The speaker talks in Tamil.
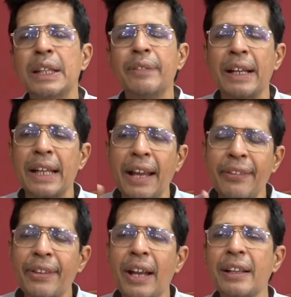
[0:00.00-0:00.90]
இவங்க
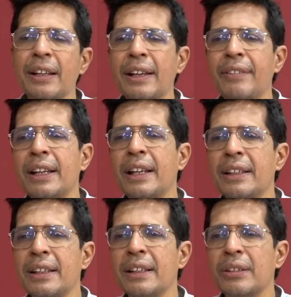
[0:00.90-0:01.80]
நைன்த் ஸ்டாண்டர்ட்
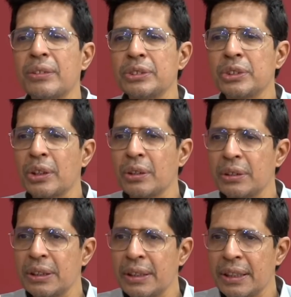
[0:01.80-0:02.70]
லெவன்லேருந்து கொஞ்சம்
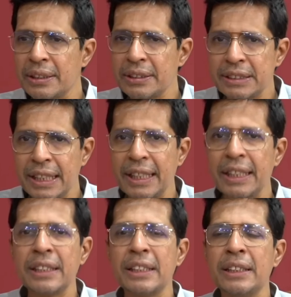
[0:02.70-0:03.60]
இந்த ஜெய்
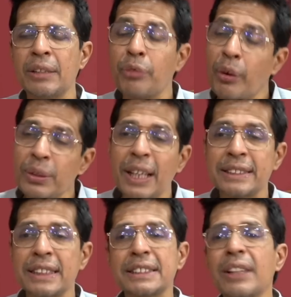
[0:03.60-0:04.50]
இந்த
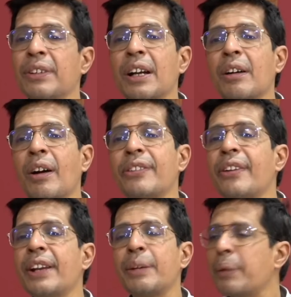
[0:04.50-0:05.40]
ஃபவுண்டேஷன்ஸை அவங்க
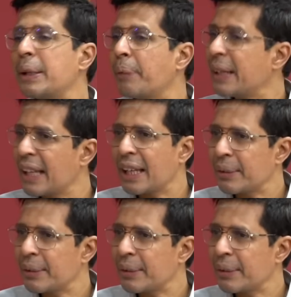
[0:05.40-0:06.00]
கான்சென்ட்ரேட் பண்ணி படிக்க